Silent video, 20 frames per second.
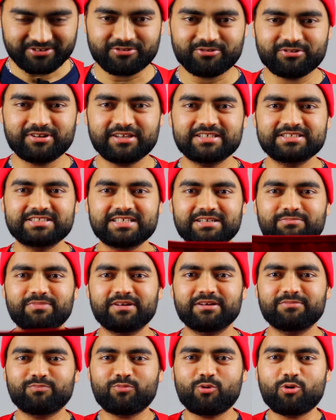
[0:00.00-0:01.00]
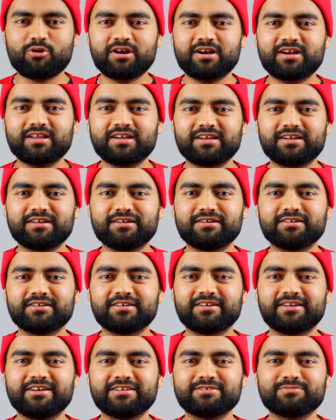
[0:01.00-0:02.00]
और ये जेबे पॉकेट हैं
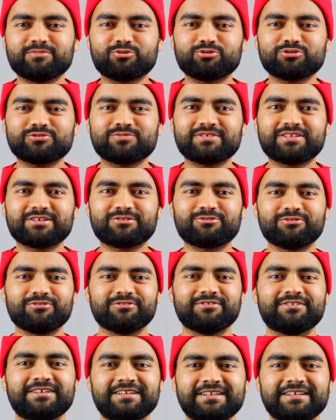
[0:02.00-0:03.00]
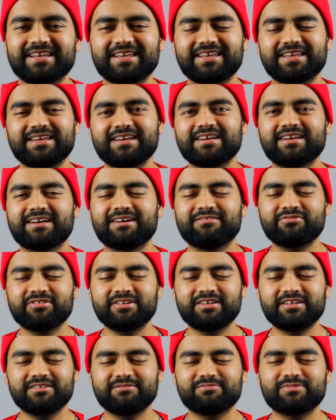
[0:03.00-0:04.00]
इसमें कुछ भी रखो ये
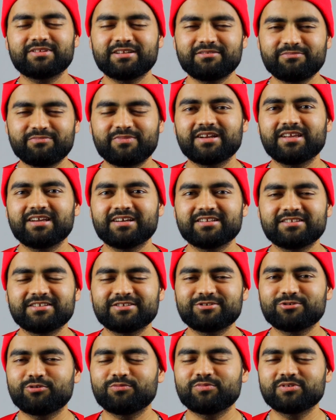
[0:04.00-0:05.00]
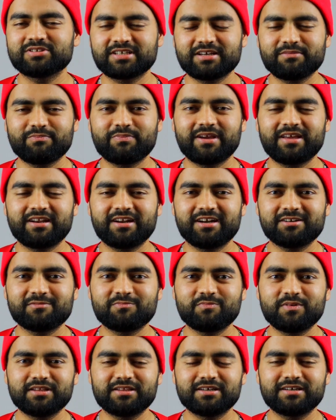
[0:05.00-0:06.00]
काफ़ी मतलब बढ़िया थी जॉब इसका पे रेट
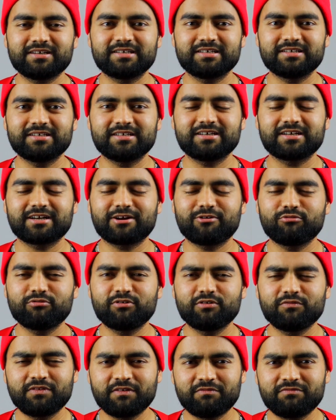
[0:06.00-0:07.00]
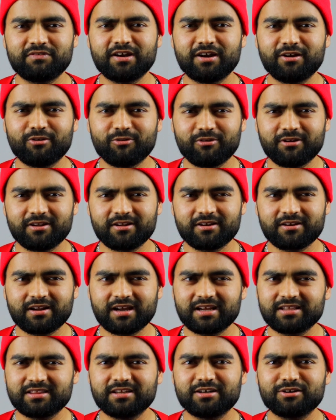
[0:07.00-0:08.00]
भी था अराउंड फिफ्टीन डॉलर
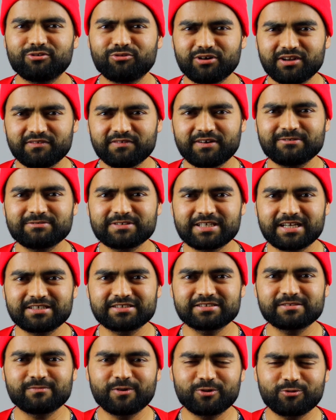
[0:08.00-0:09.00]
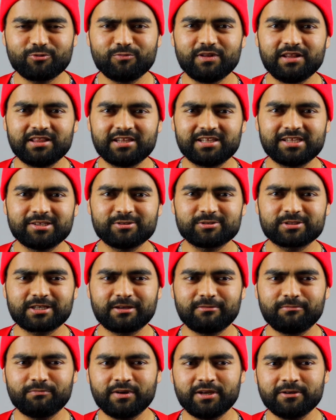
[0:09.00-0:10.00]
आई थिंक ट्वेंटी फाइव सेंट्स मेरे को मिलते थे उस
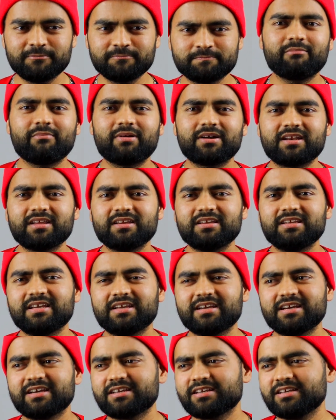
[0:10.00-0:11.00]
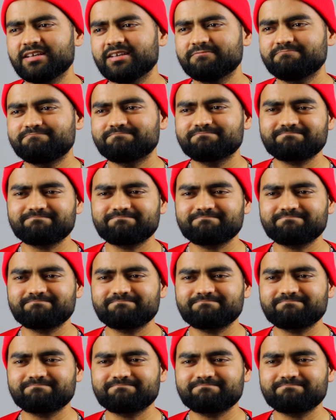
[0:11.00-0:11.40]
टाइम पे बट ये है कि